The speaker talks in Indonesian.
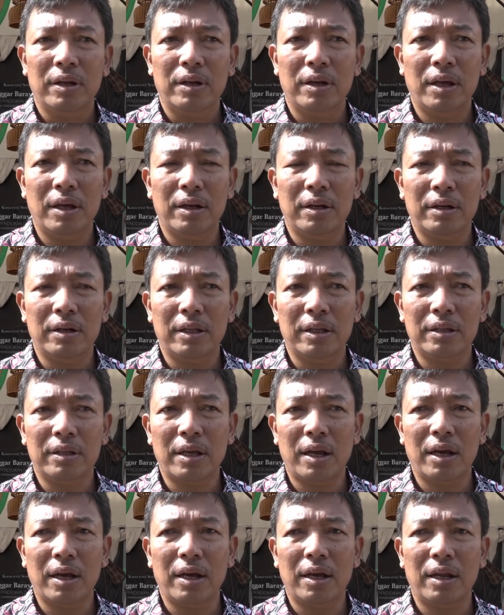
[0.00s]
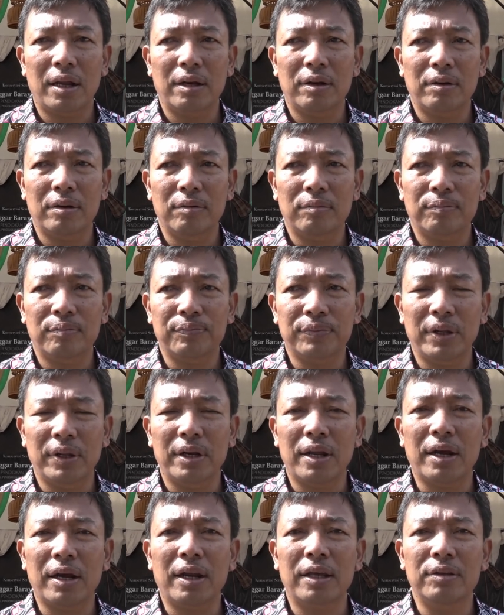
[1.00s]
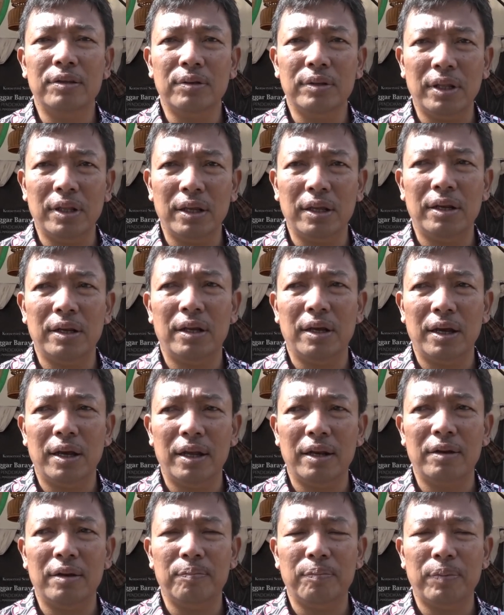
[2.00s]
dan kita akan tindak lanjuti dengan